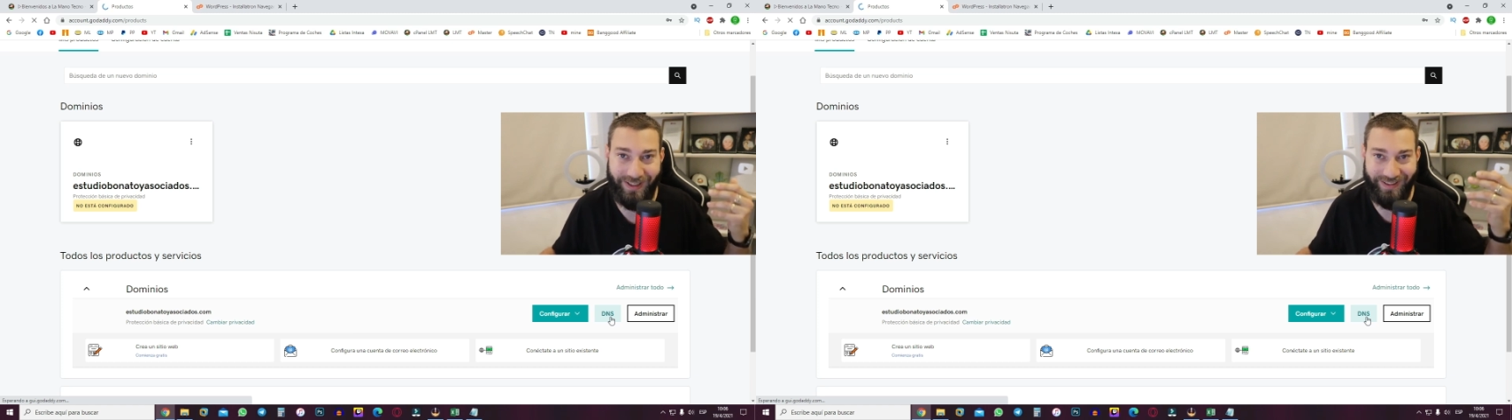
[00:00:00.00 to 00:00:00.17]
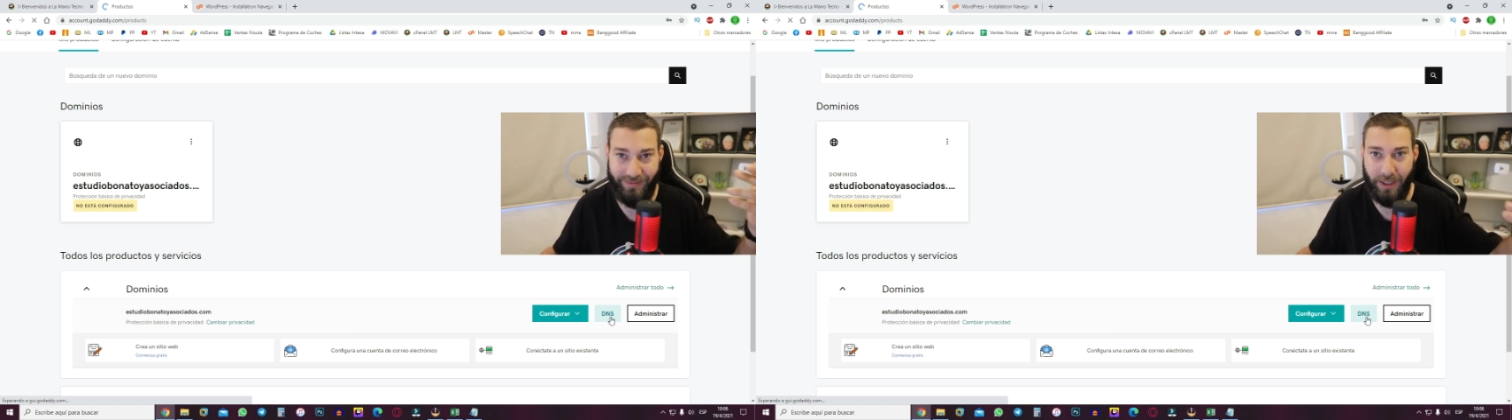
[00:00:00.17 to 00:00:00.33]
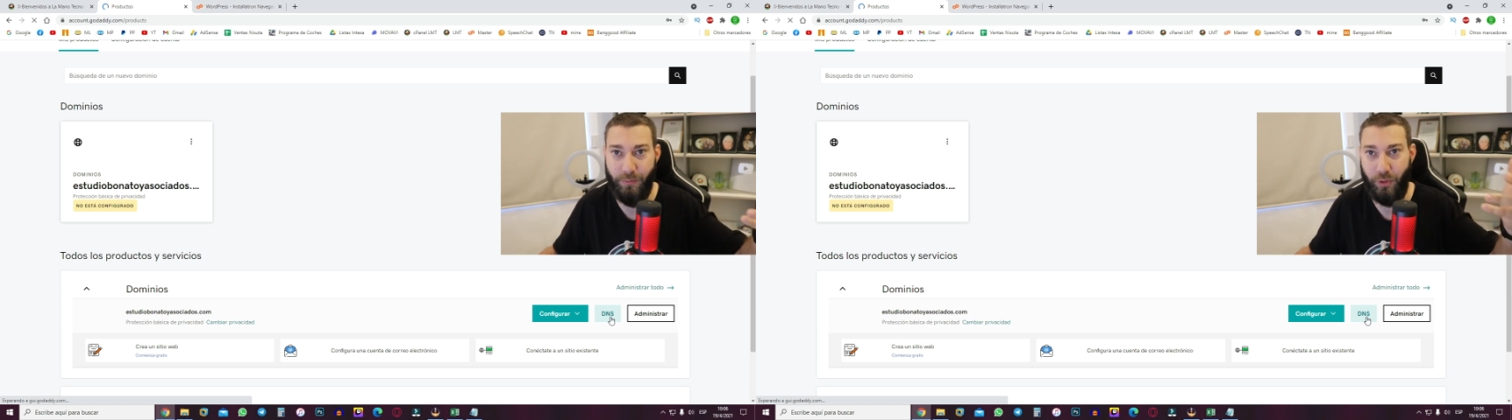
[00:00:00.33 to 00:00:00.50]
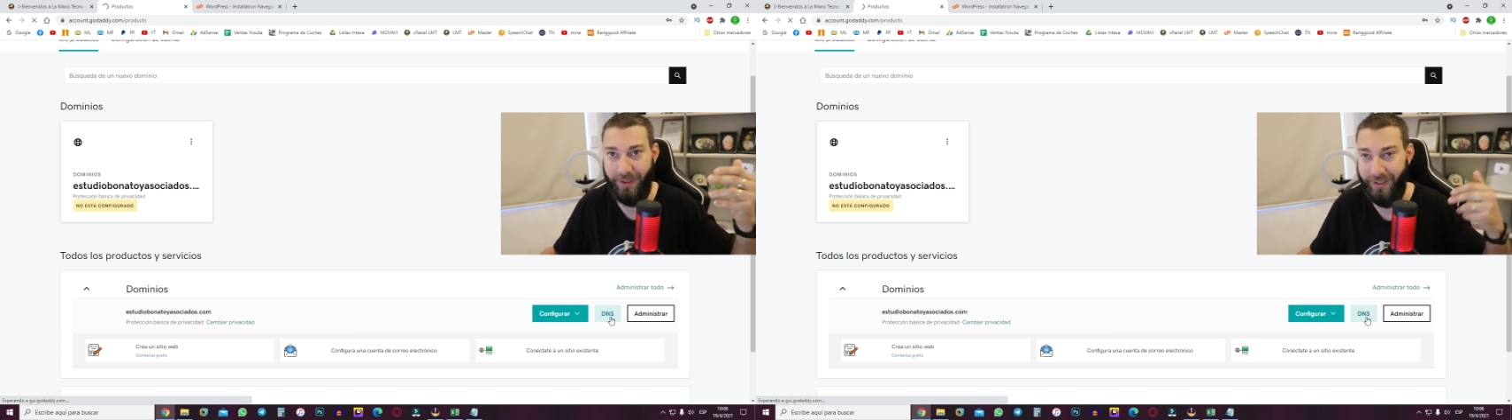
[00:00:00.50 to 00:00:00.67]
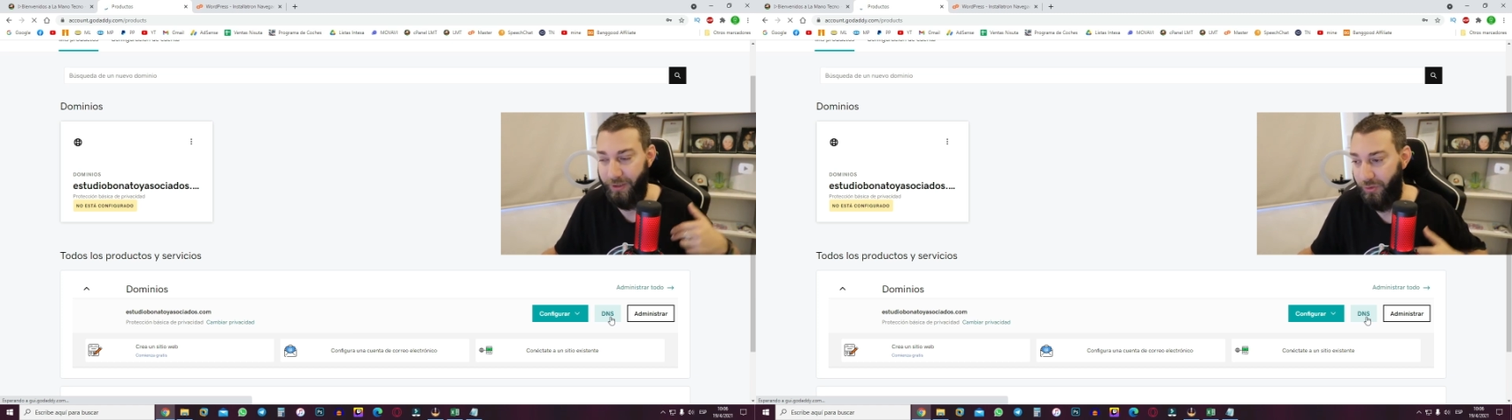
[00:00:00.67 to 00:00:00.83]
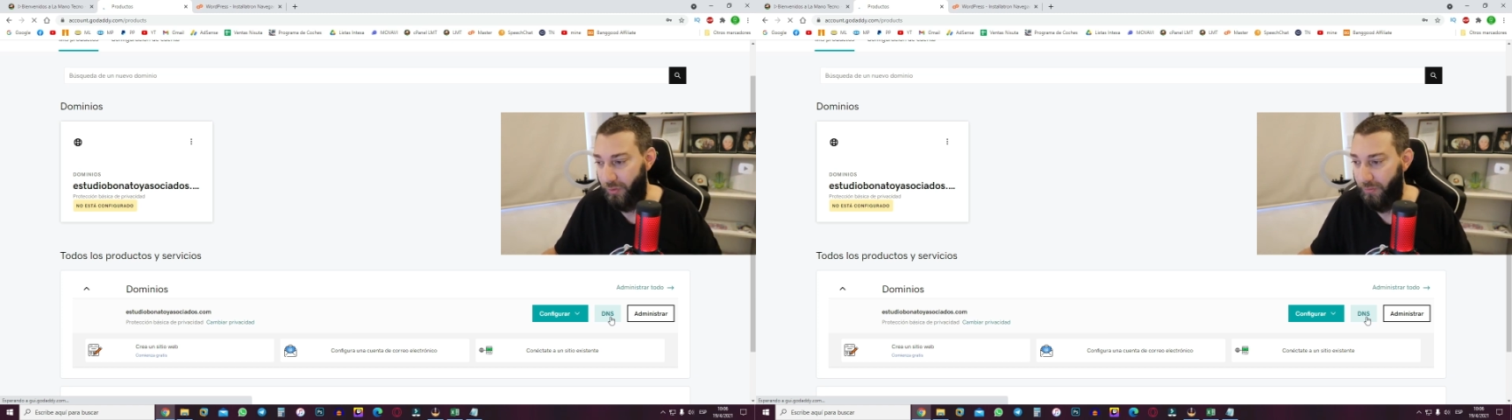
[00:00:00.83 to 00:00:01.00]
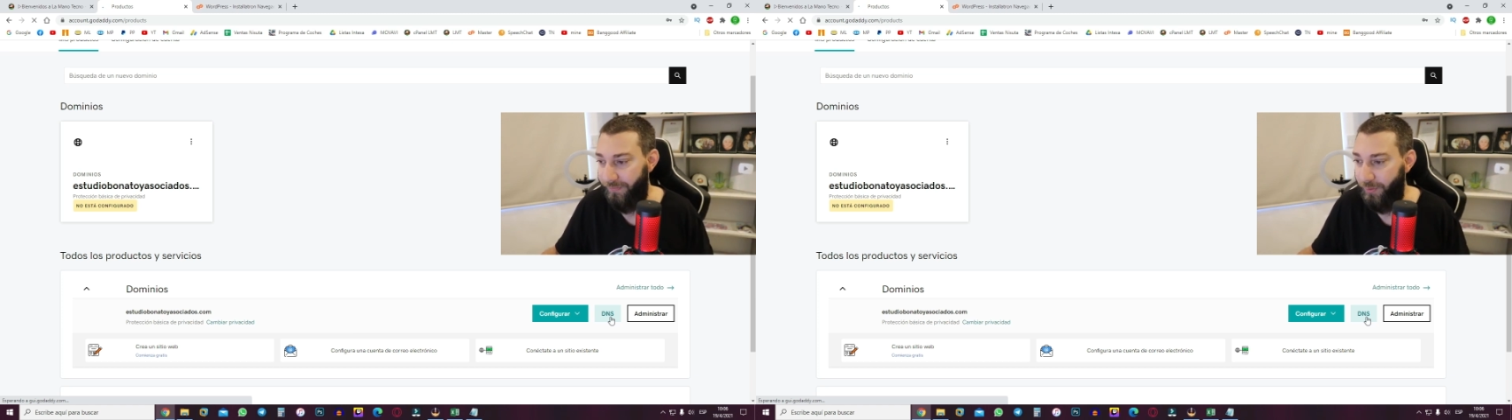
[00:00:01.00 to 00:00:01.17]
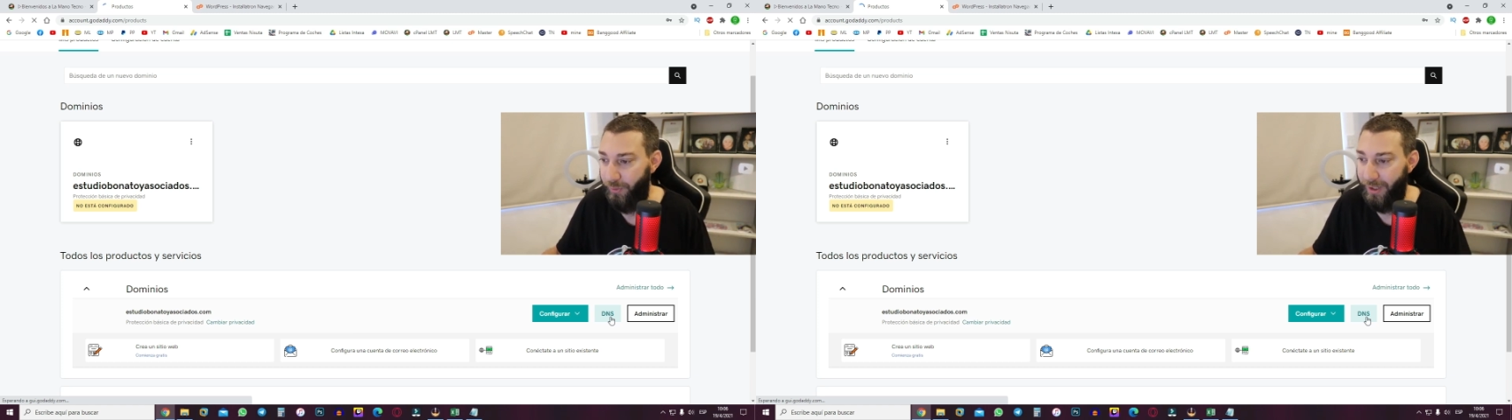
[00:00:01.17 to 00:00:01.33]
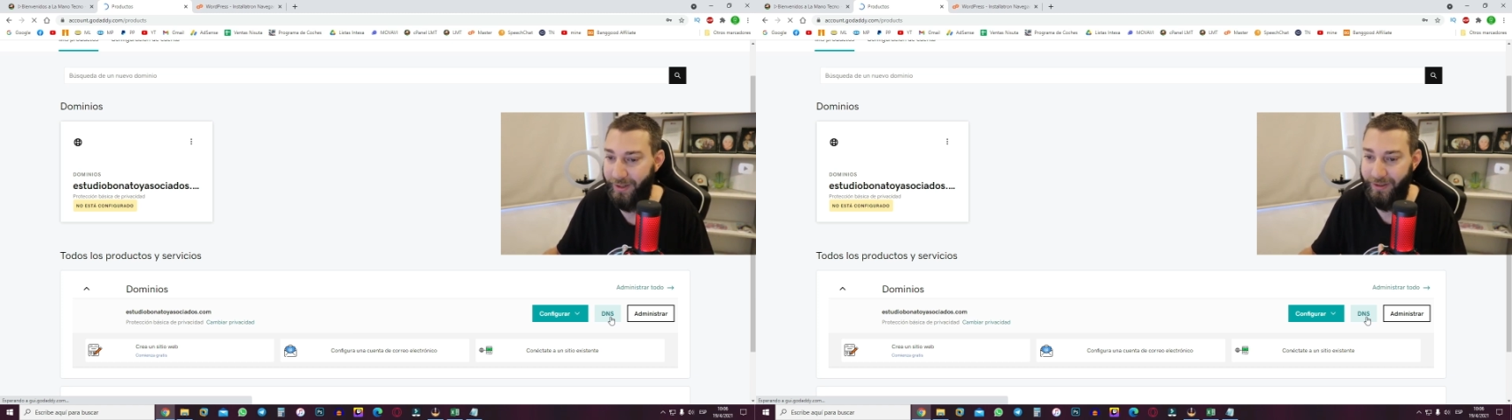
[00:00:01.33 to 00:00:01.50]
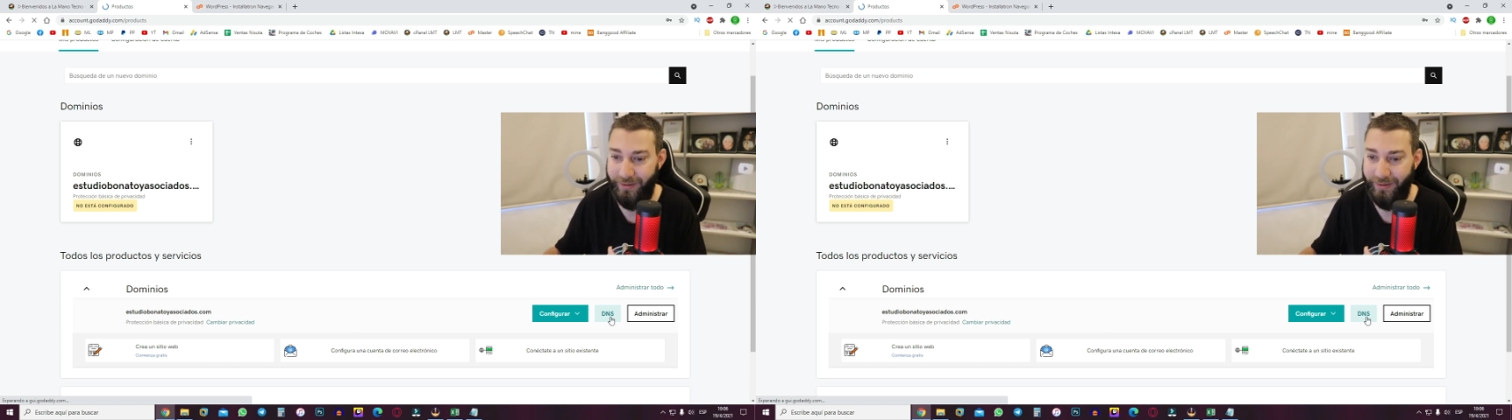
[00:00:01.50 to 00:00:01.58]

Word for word: que estamos queriendo configurar.